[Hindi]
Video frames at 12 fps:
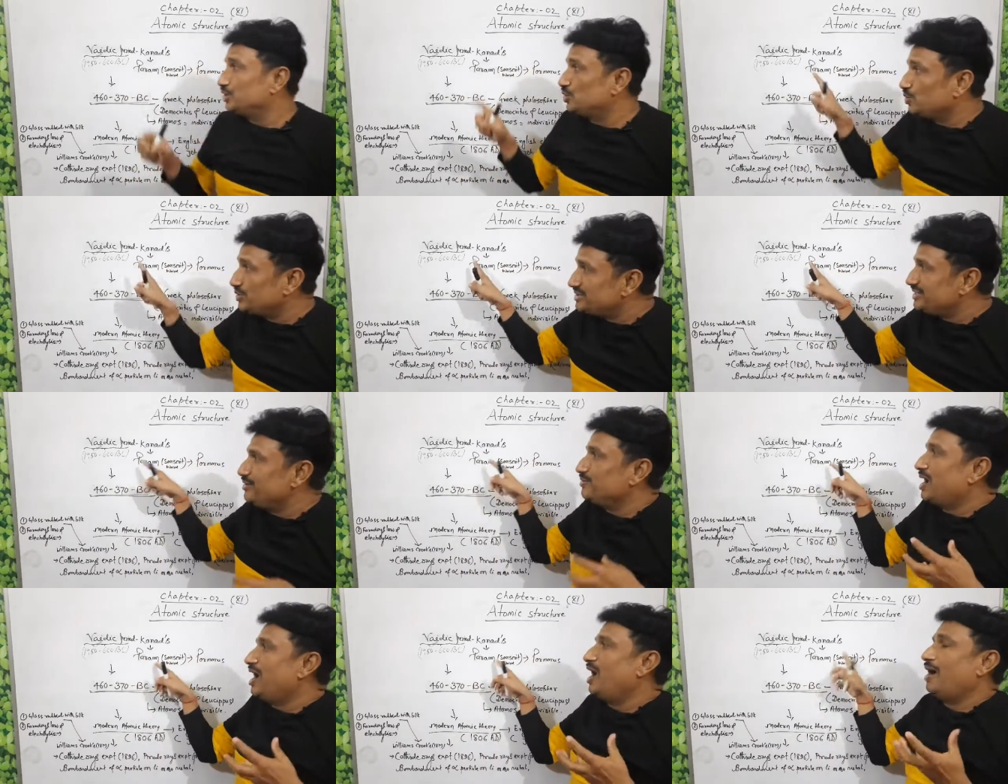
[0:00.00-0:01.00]
तो इसलिए
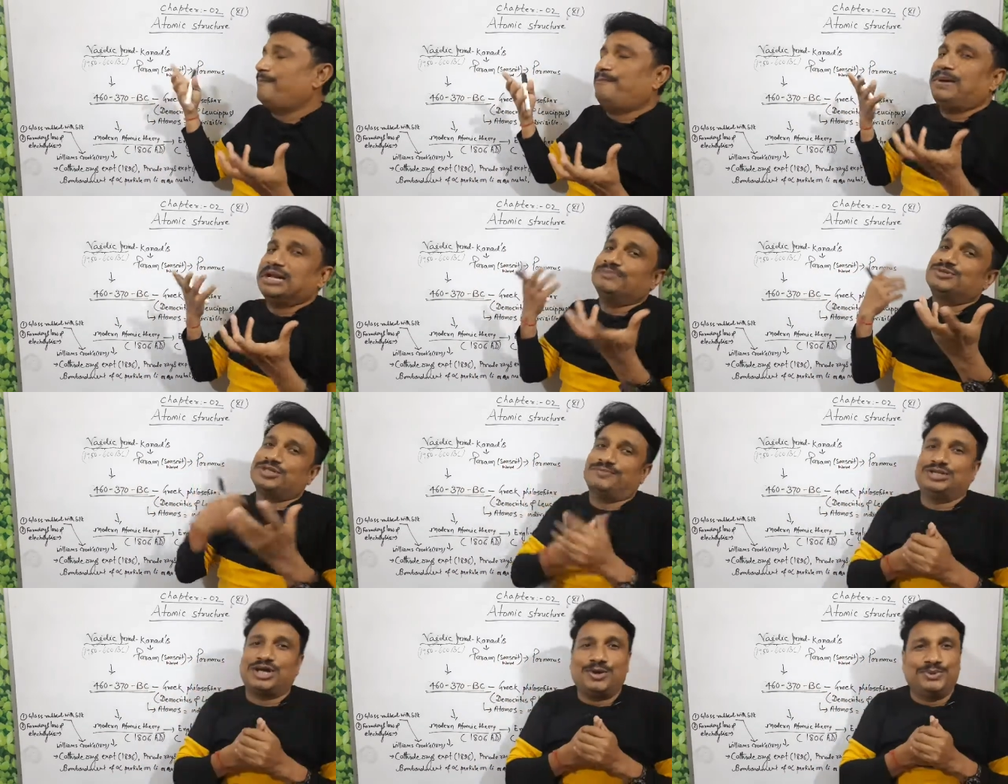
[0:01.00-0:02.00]
वहाँ परम
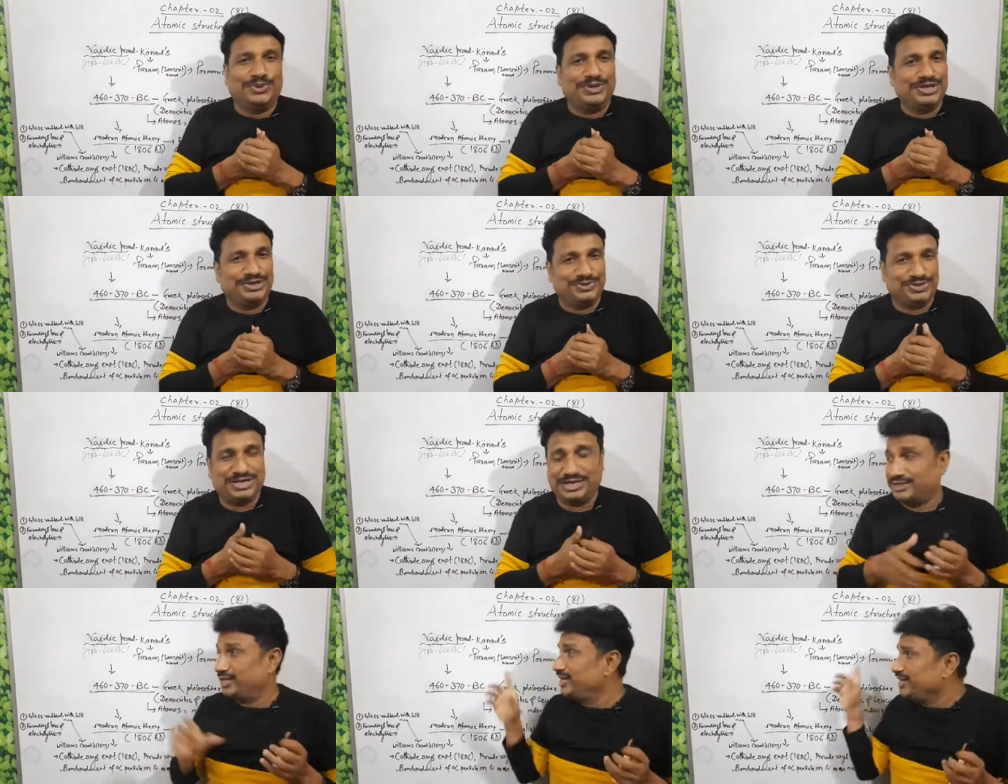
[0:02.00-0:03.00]
शब्द का उन्होंने यूज
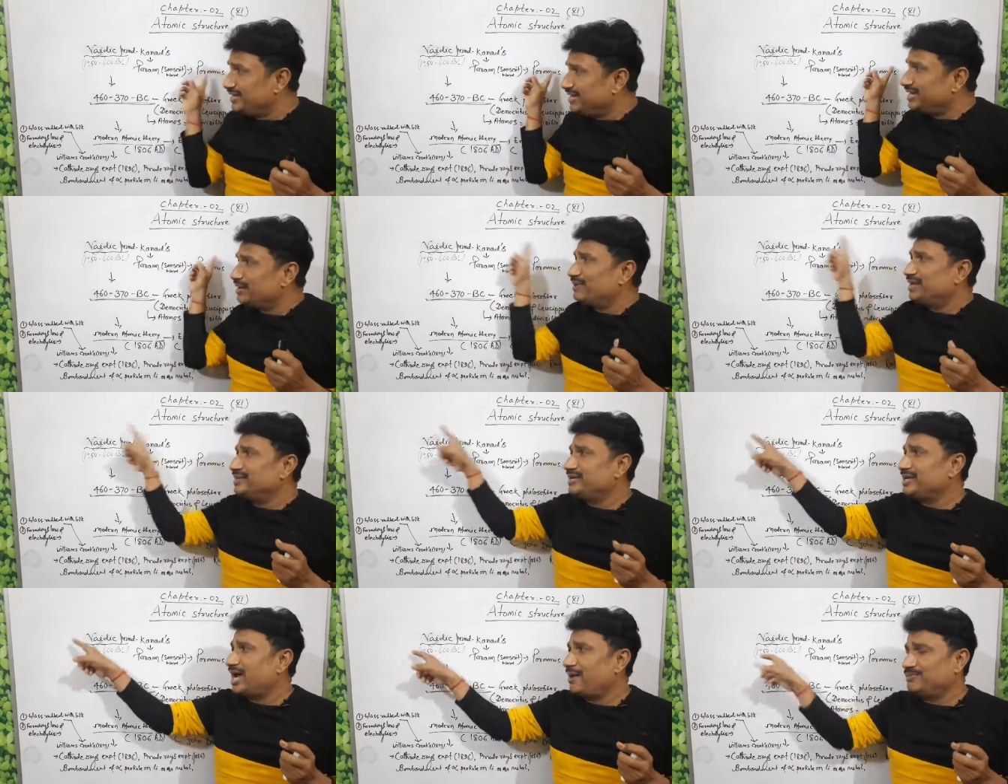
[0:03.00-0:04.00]
किया था ये अलग बात है
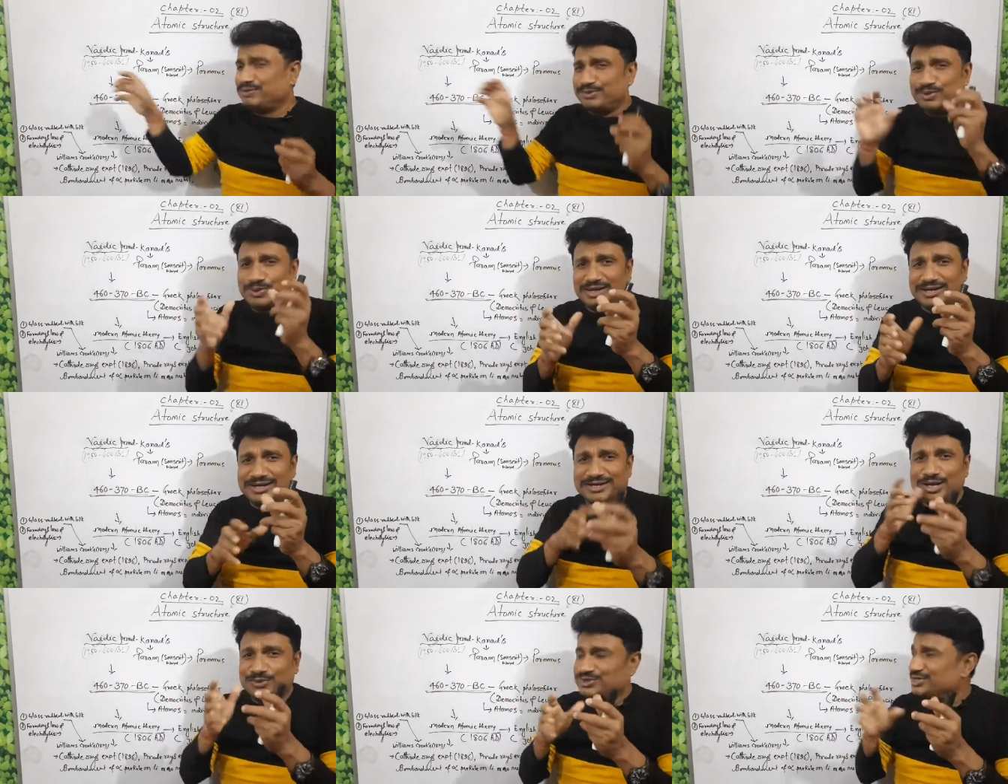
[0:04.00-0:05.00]
कि आप जब गूगल
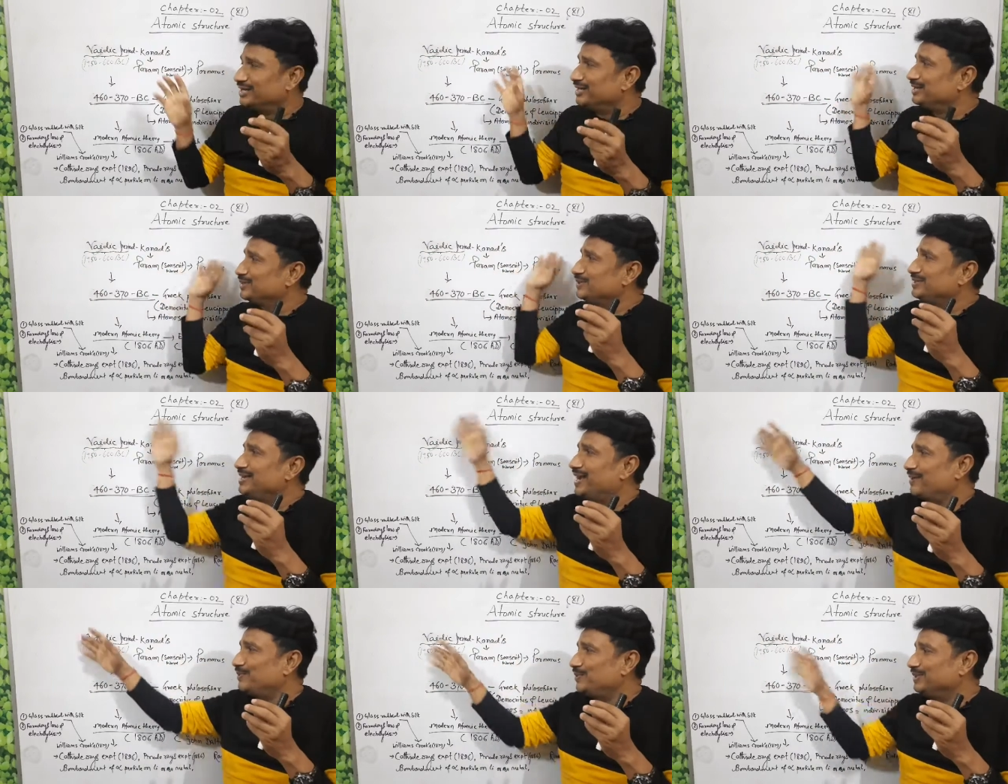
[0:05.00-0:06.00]
करेंगे कुछ करेंगे तो ये
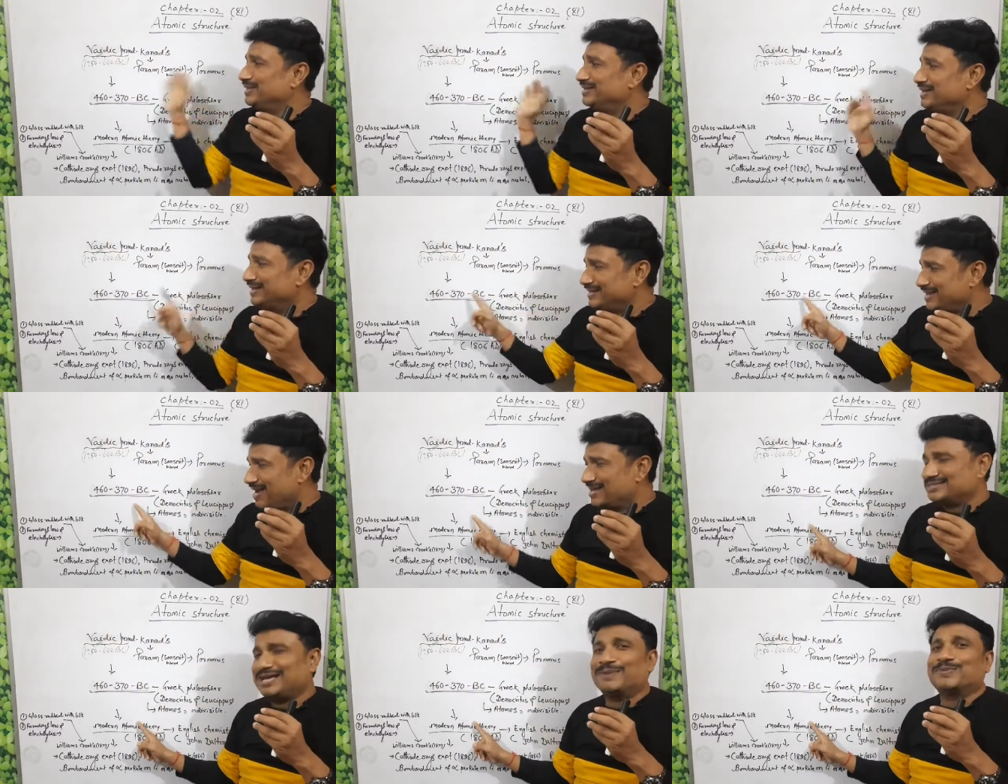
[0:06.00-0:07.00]
आपको देखने के लिए
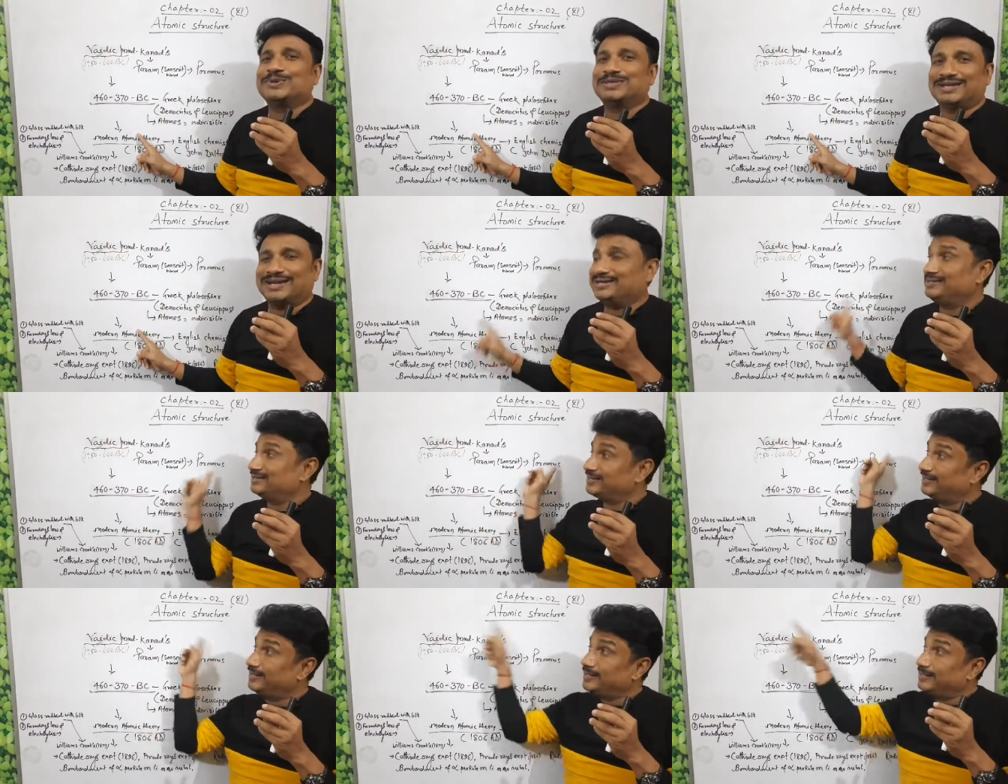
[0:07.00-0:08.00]
यहाँ से आपको दिखलाई
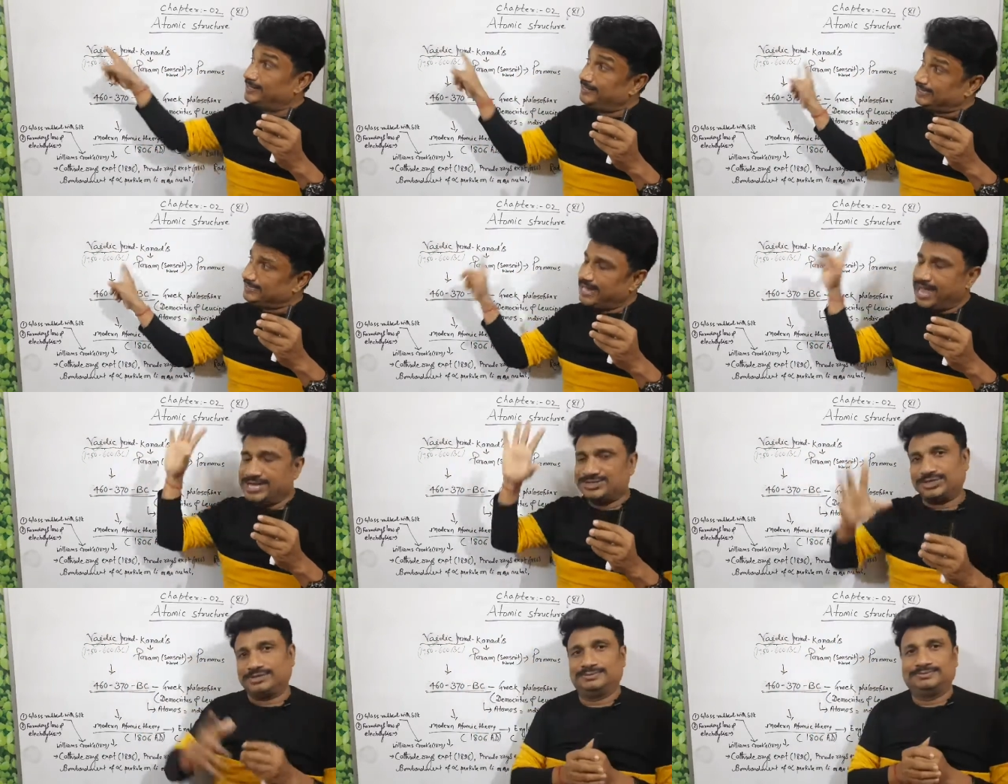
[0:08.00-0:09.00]
देता है लेकिन है
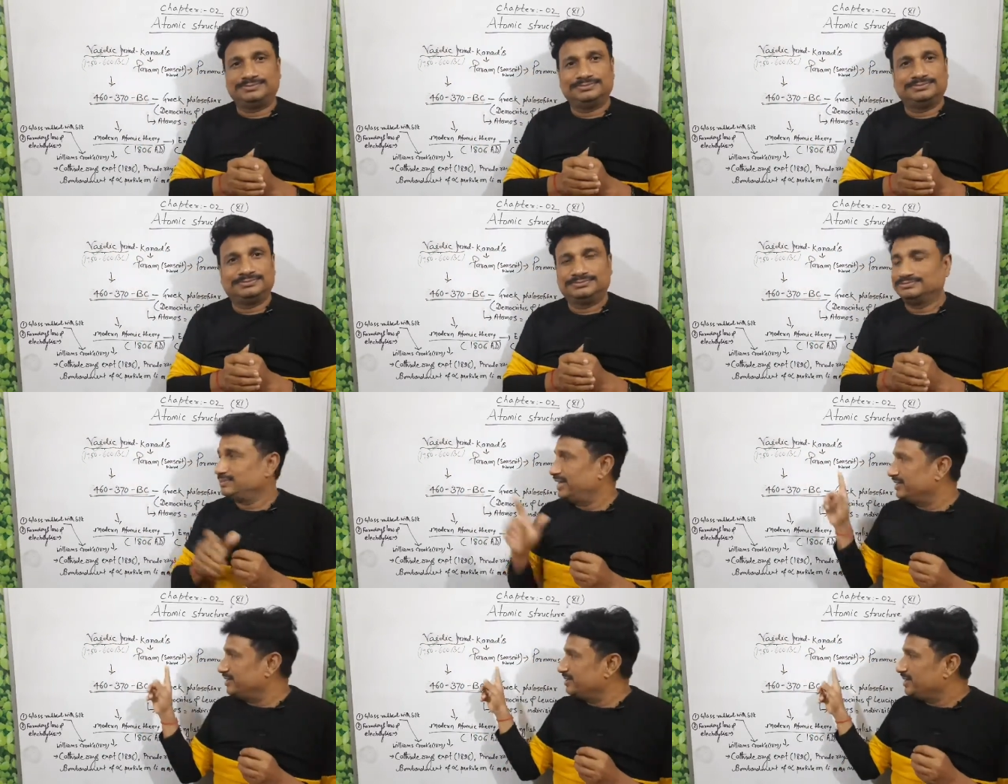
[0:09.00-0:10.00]
सर
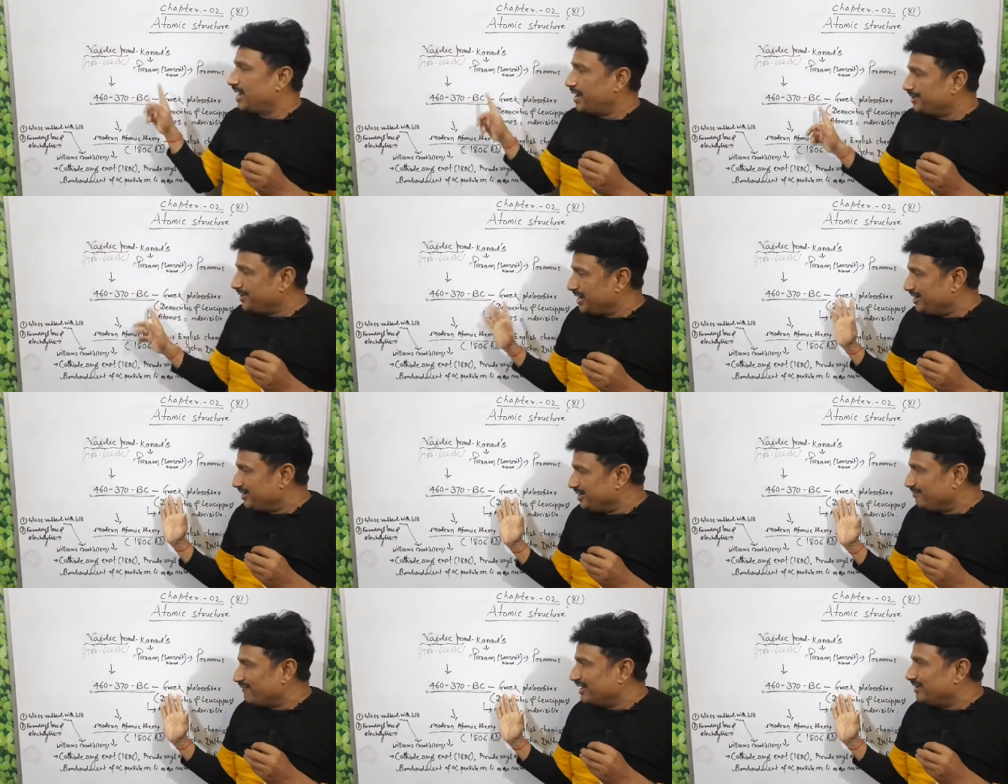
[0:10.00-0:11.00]
है ना ये
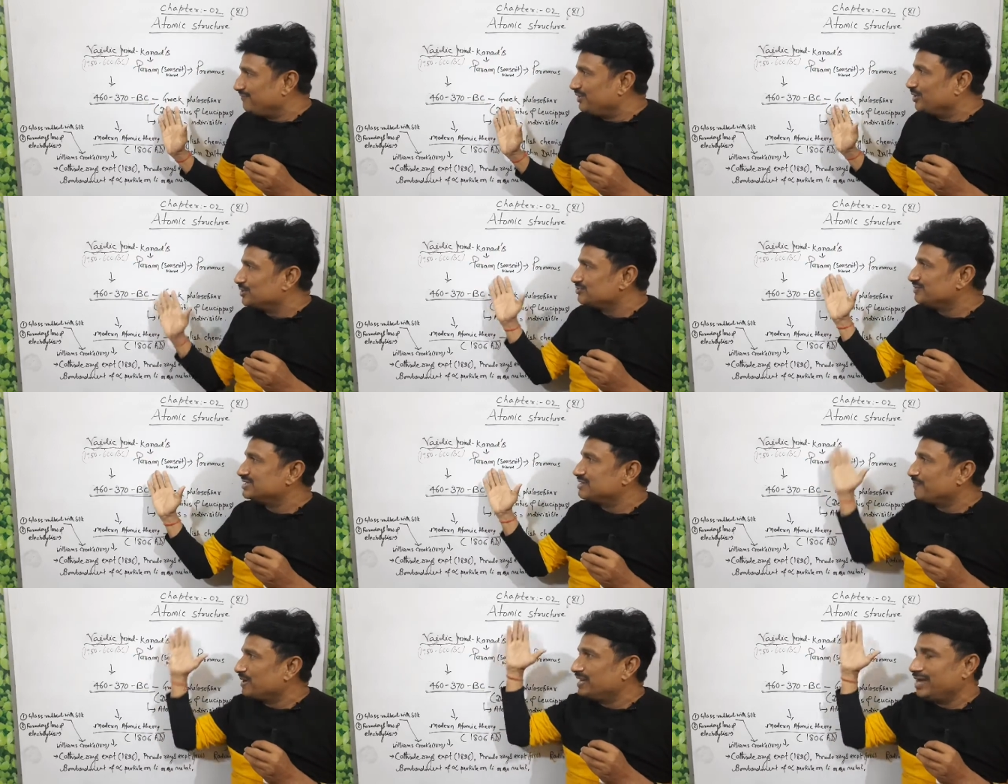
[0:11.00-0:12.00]
ग्रीक वाले फिलोसफर
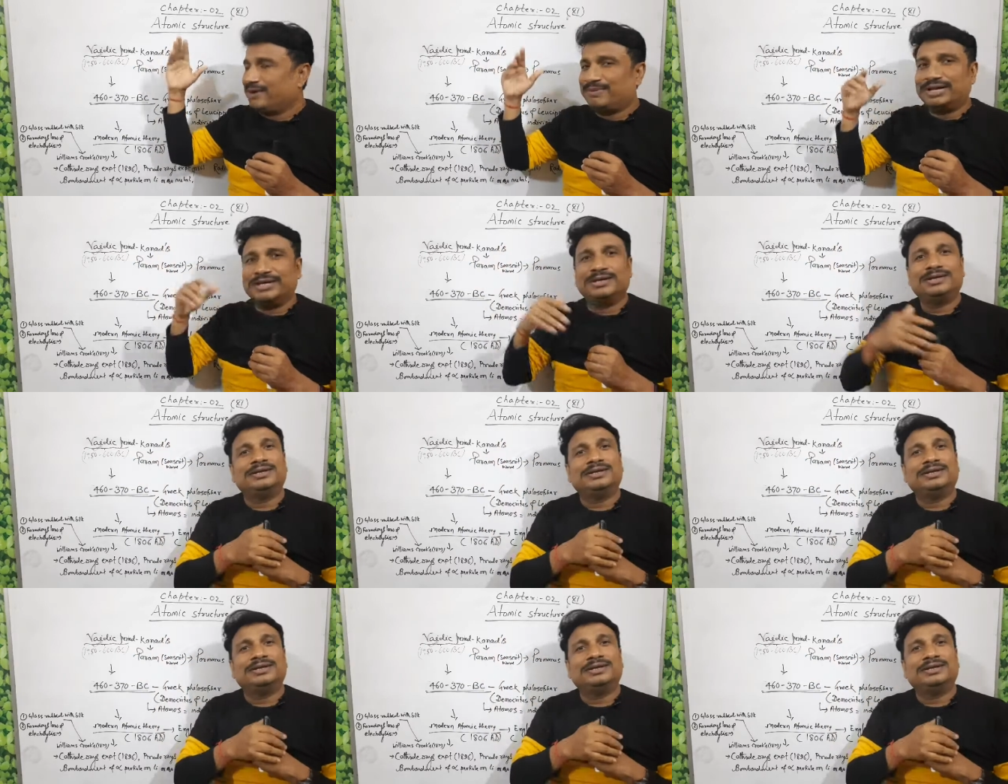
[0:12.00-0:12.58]
से पहले हमारे